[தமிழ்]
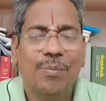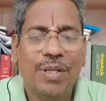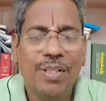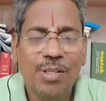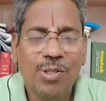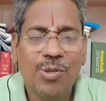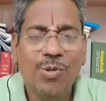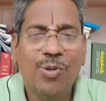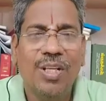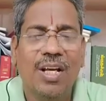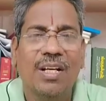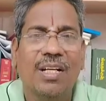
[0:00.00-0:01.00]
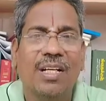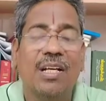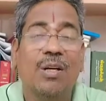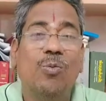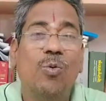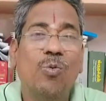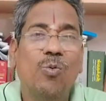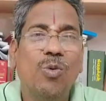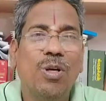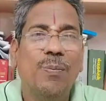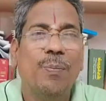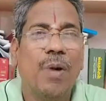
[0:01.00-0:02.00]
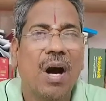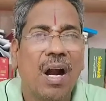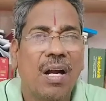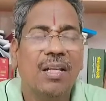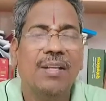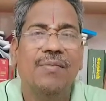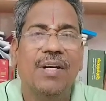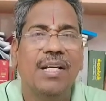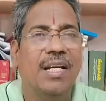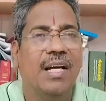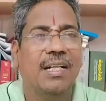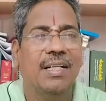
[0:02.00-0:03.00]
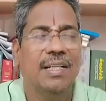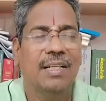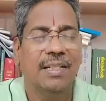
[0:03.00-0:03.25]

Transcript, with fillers: பதில் சொல்லுவதாக ஒவ்வொரு பாடலின் வழியாக